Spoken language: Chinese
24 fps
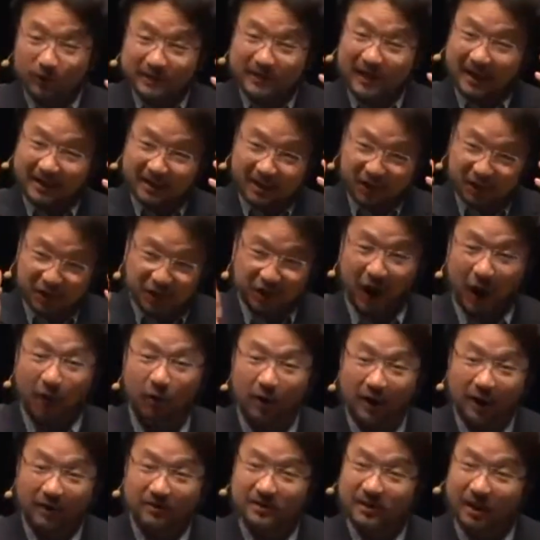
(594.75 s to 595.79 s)
在这个桥
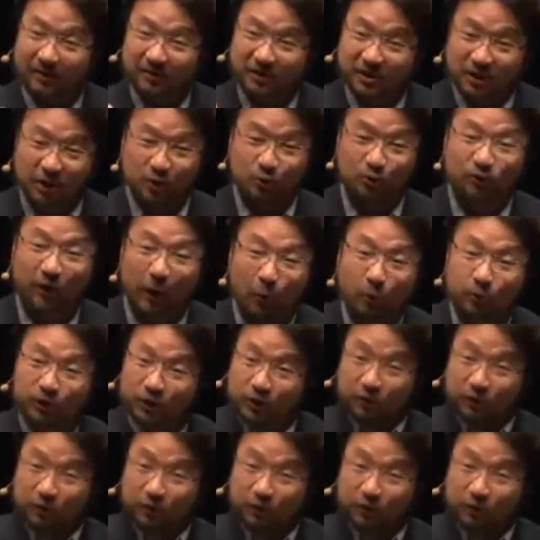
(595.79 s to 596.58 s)
梁上建筑房屋，